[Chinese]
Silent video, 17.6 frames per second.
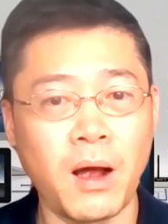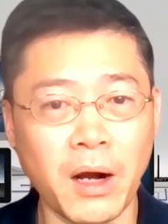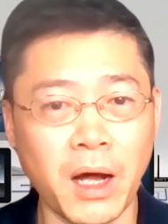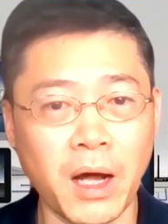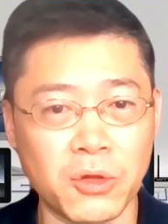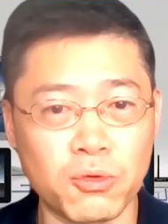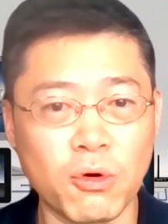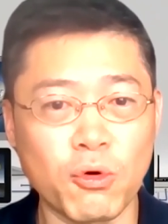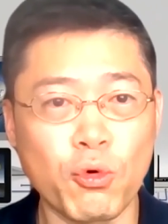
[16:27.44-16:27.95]
而
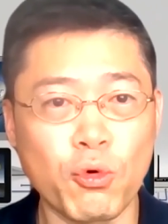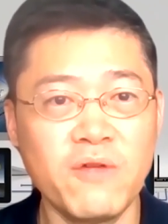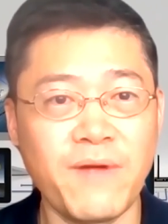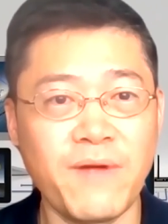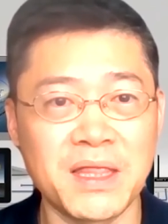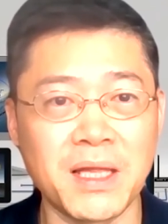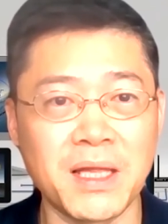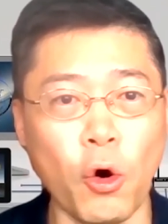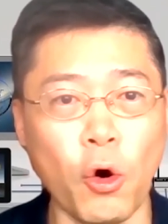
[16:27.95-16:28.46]
很多规
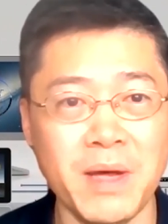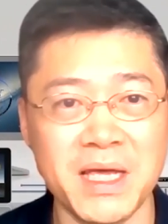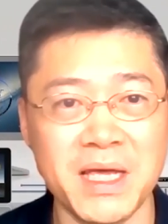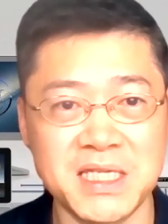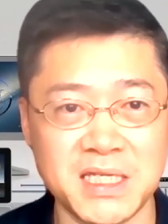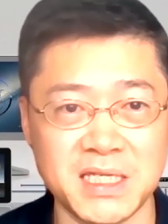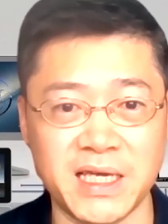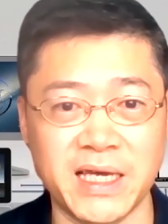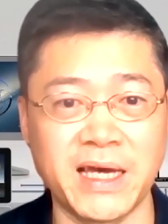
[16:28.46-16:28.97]
范的欧
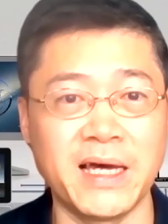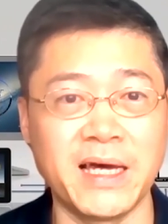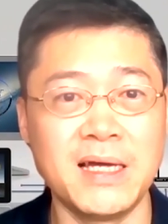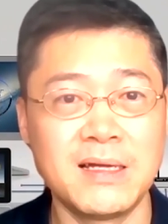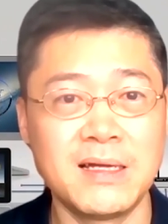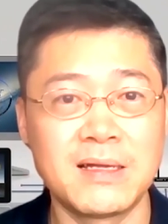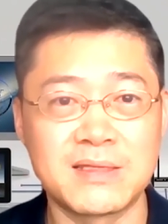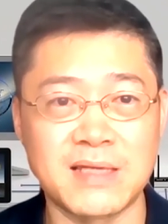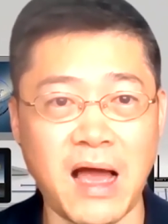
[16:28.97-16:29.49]
美企
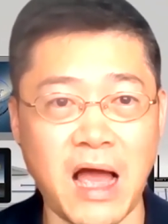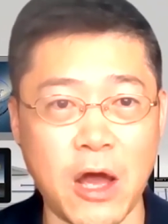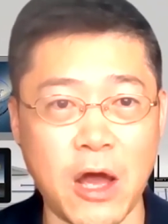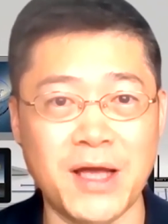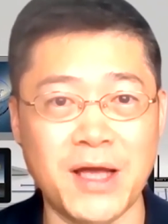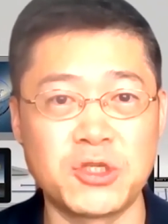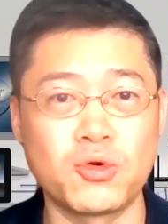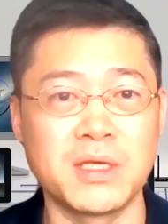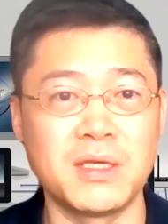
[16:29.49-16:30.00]
业在海
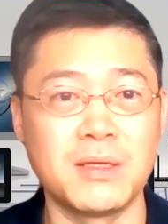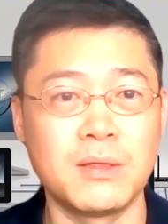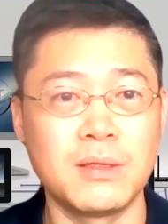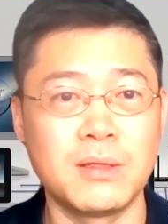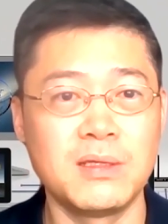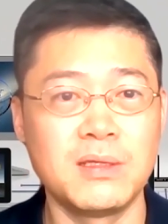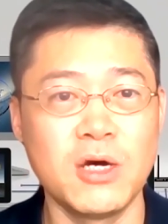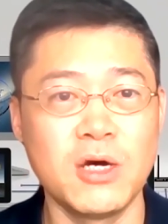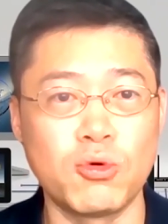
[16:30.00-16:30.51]
外做
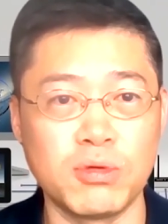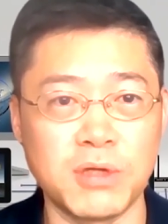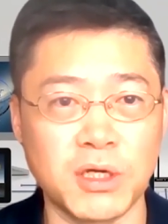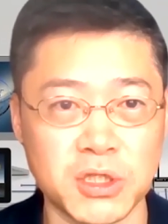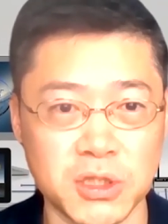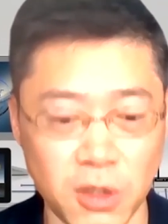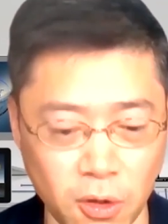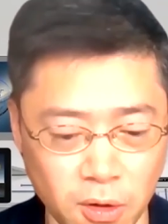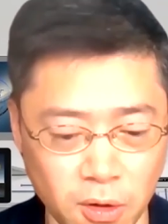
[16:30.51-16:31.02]
业务
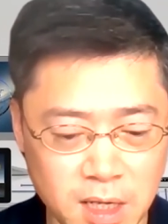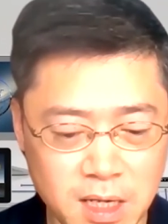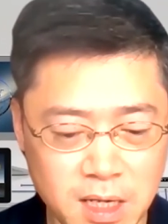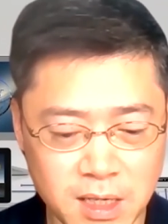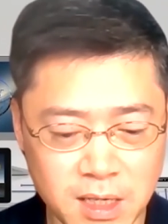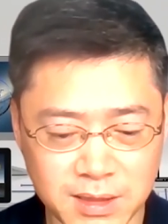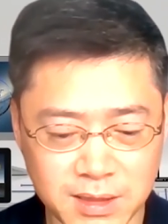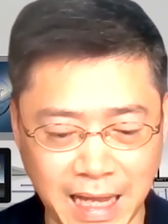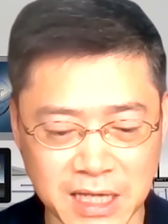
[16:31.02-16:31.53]
的时候，
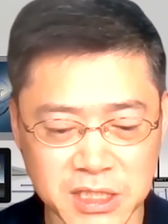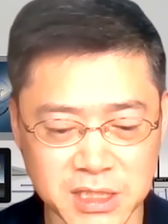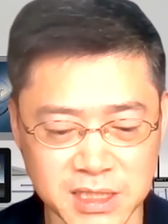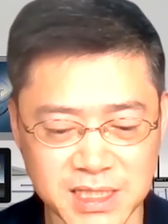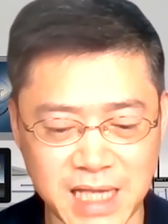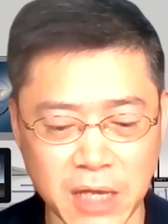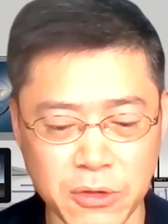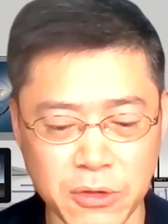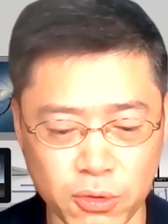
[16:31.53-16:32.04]
他
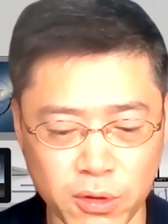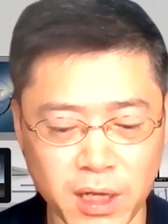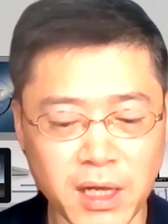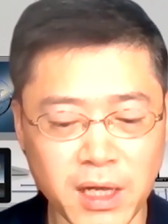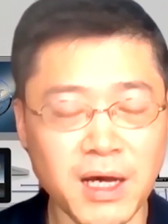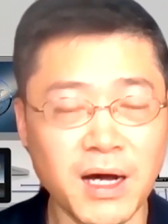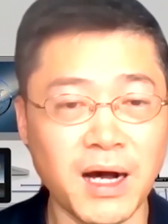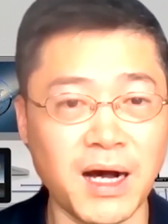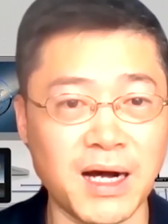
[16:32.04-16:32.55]
是善
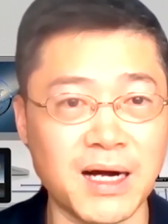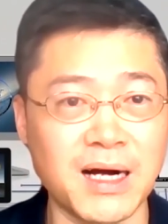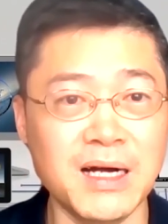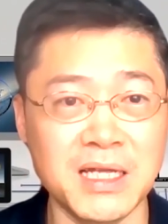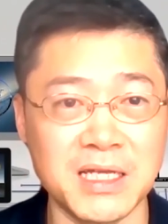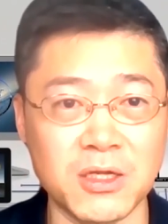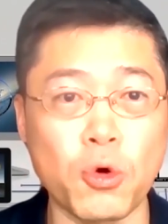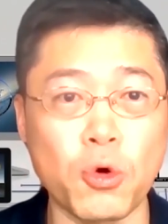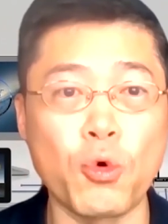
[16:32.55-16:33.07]
于
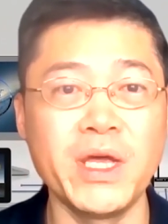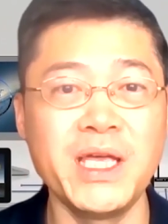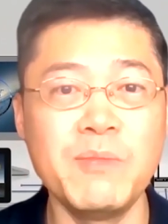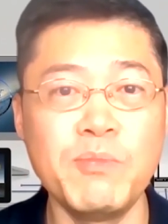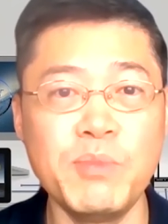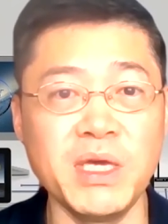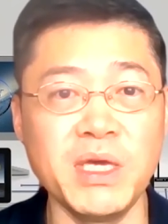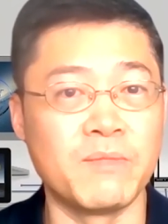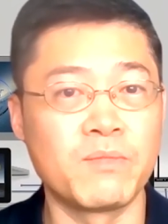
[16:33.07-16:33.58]
合理的
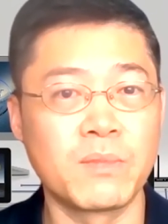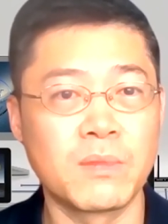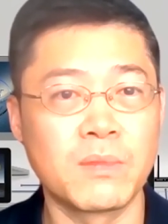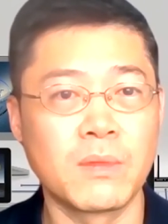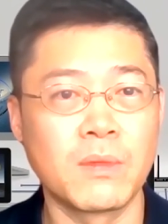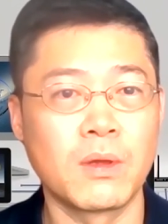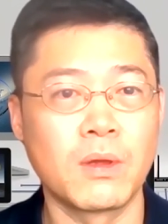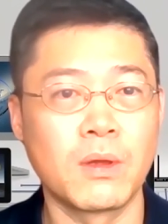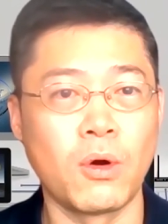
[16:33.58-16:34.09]
规避
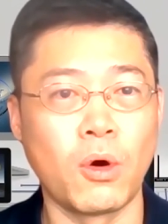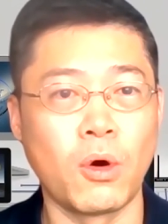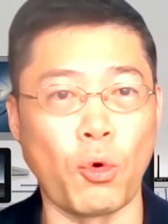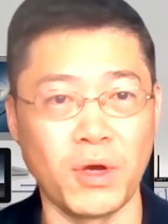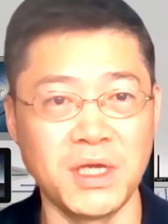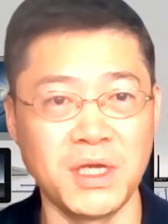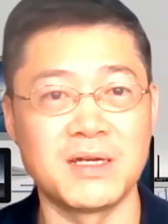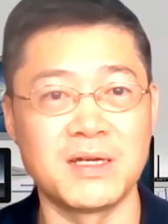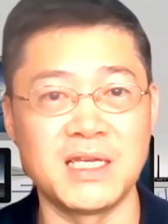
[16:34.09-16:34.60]

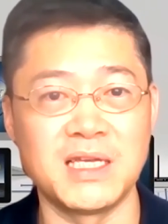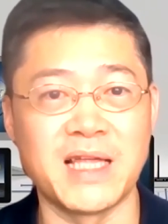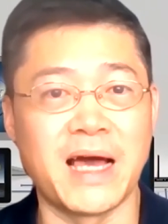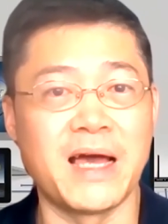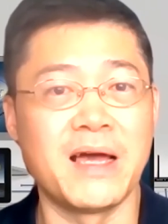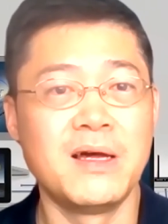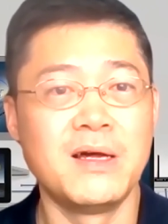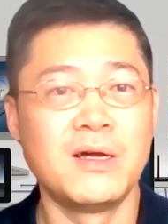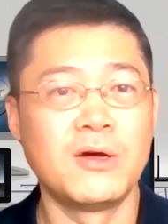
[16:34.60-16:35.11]
灰色地
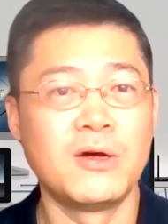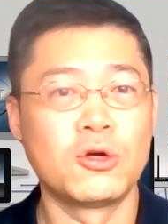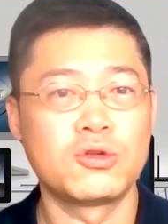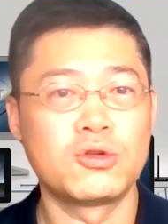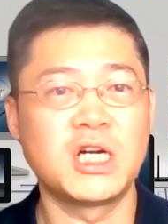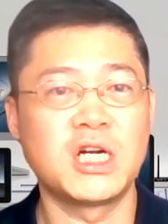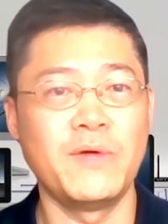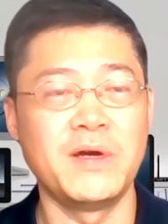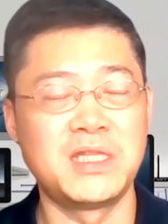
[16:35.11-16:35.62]
带。
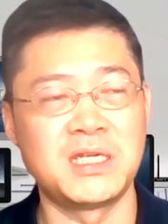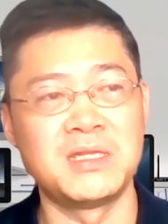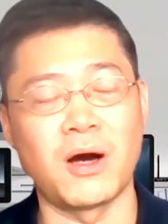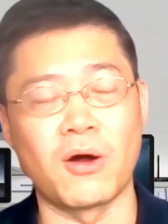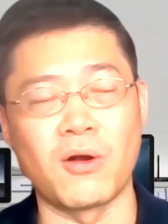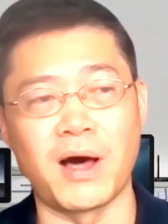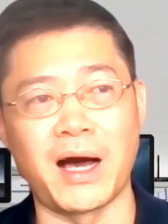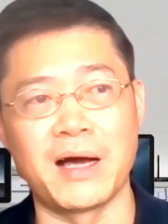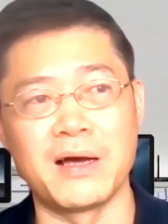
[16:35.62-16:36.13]
所以各位听
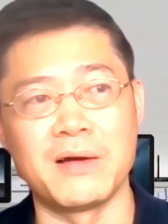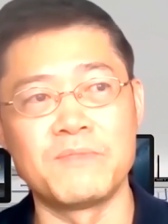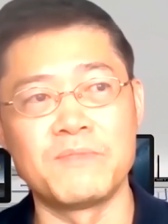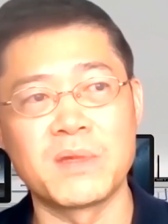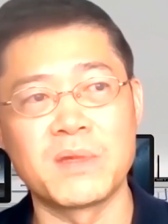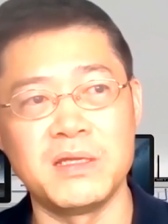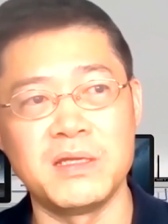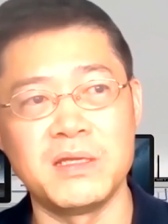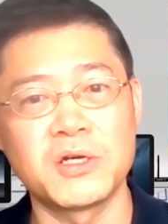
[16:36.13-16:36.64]
到了啊，
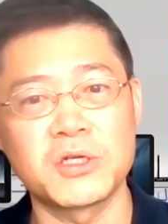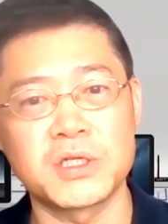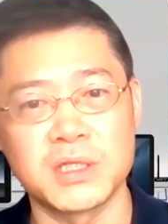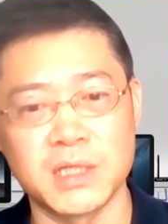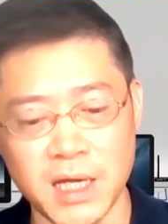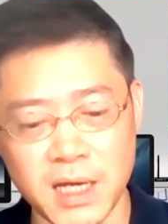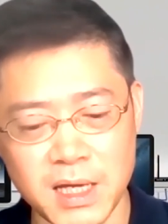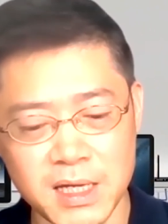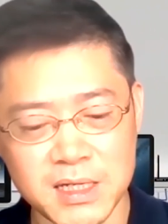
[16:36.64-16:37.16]
一个
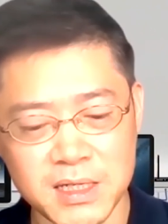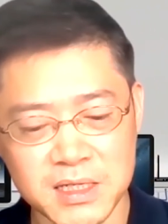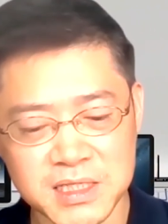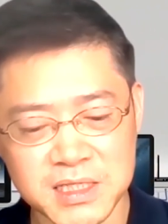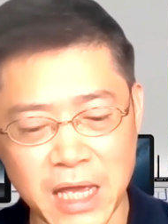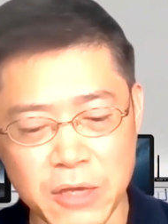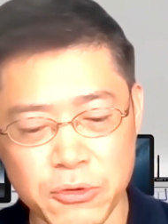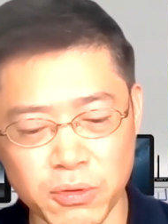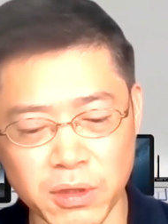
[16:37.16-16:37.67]
是
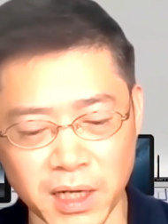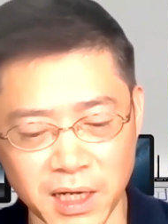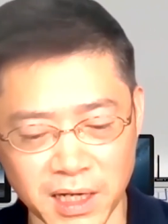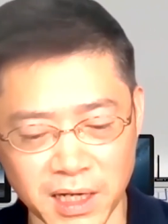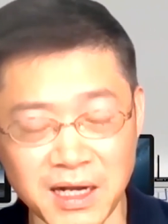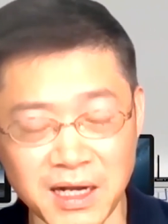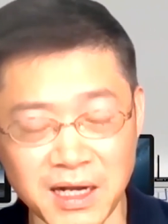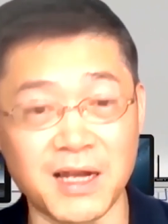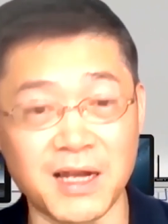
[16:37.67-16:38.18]
善于
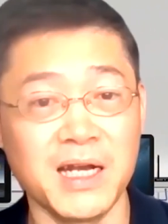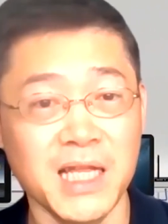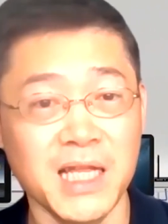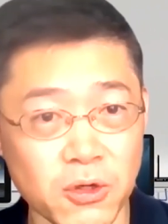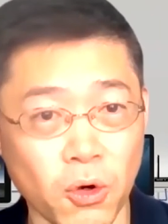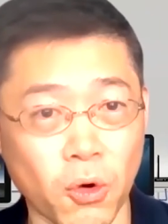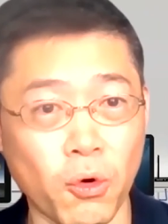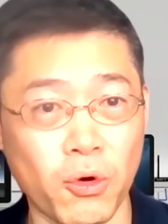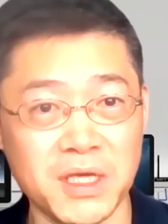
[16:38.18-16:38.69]
合理的
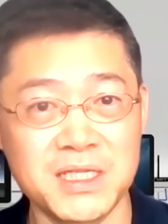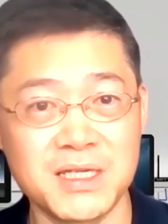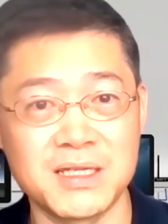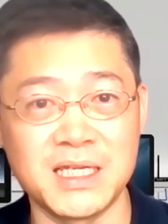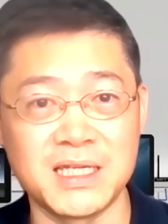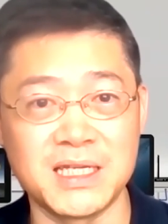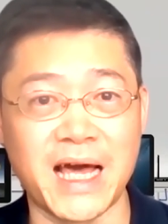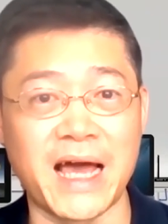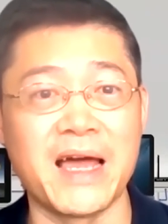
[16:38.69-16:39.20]
利用灰色
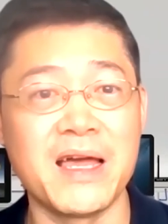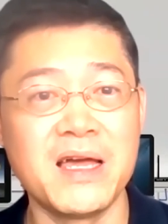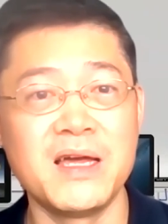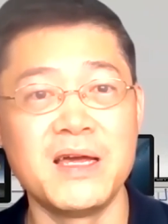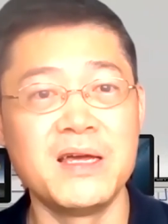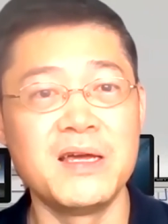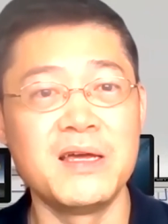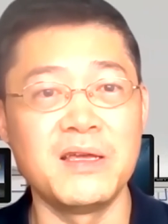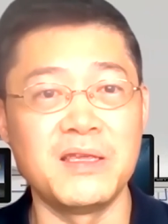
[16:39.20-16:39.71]
地带，